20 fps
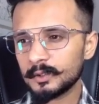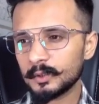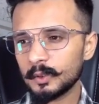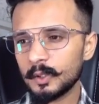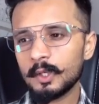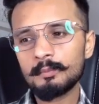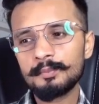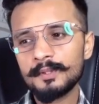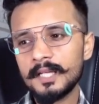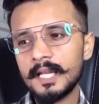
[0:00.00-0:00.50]

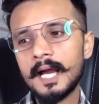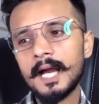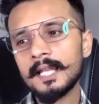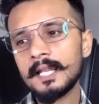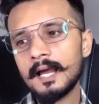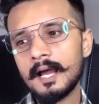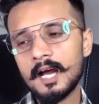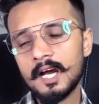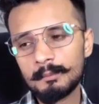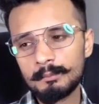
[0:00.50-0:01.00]
सो so,
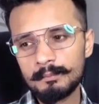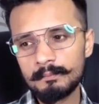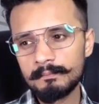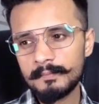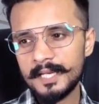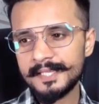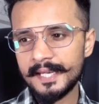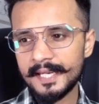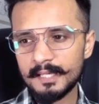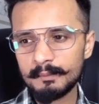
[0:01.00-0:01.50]
फिलहाल अब
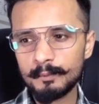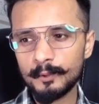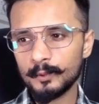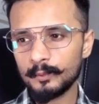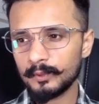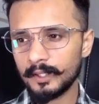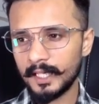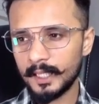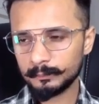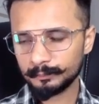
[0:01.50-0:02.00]
मैं यही
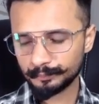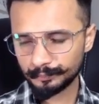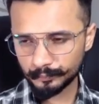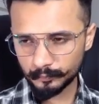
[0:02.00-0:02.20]
बोलूँगा